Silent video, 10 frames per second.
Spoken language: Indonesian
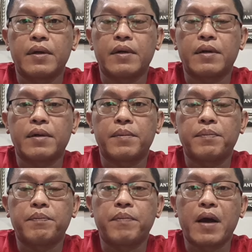uh,
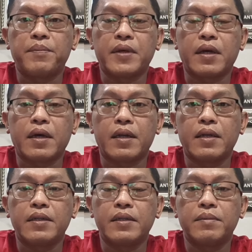PAM yang
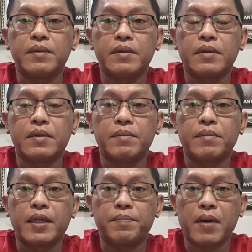ada di
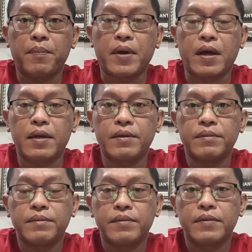Balikpapan
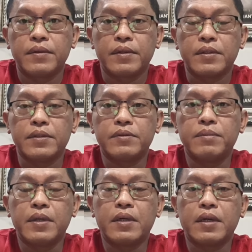itu
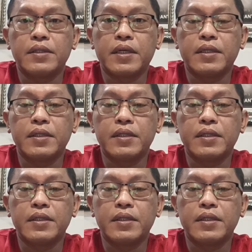bekerja